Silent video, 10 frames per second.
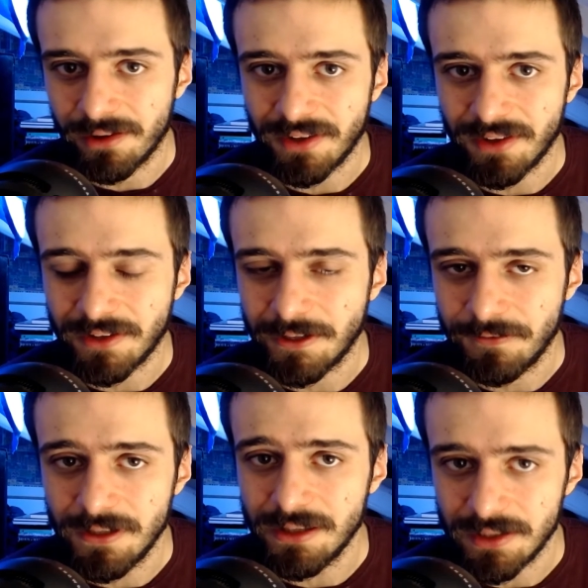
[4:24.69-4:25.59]
stata
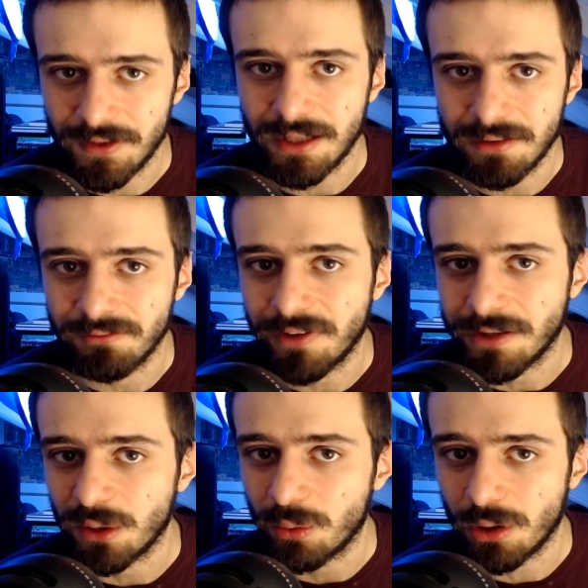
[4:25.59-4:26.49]
definitiva e infatti
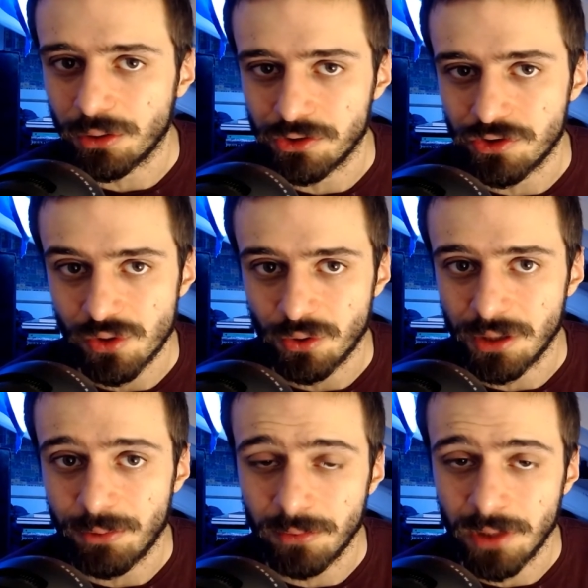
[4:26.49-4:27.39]
ancora oggi ci sono dei
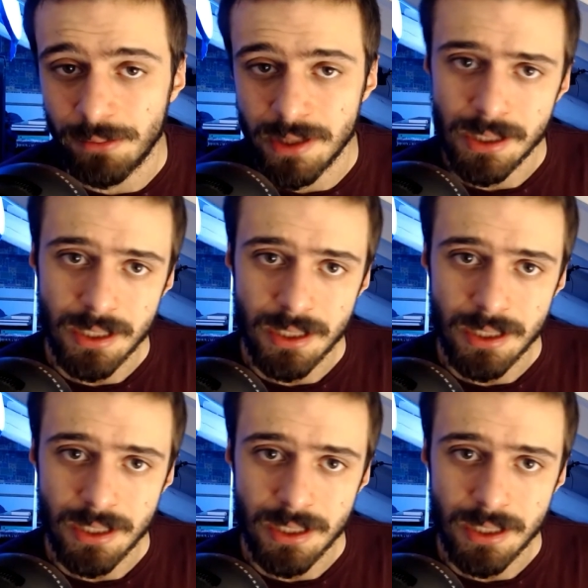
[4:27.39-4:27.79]
problemi.